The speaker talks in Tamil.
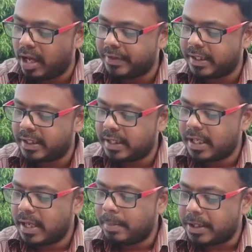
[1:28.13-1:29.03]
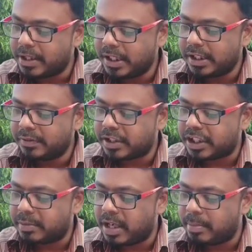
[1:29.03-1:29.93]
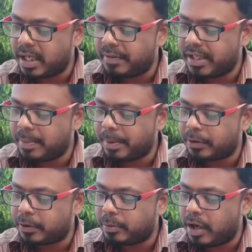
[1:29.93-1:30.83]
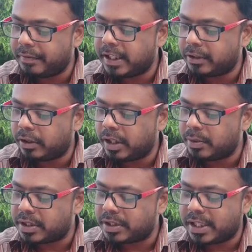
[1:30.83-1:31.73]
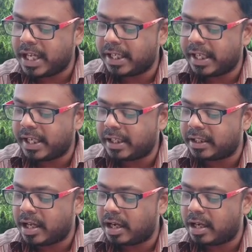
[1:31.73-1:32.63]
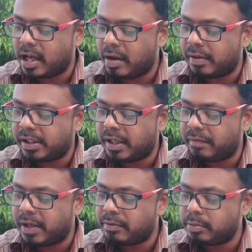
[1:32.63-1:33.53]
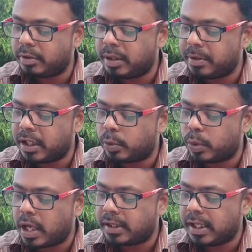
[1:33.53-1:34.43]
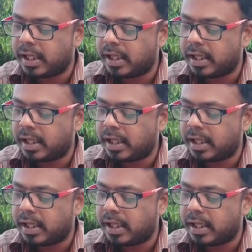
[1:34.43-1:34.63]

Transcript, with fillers: ஆவி பதினெட்டு வருஷமாய் பலவீனப்படுத்தும் ஆவியை கொண்ட ஒரு ஸ்திரீ அங்கே இருந்தால் அவள் எவ்வளவும் நிமிரக்கூடாத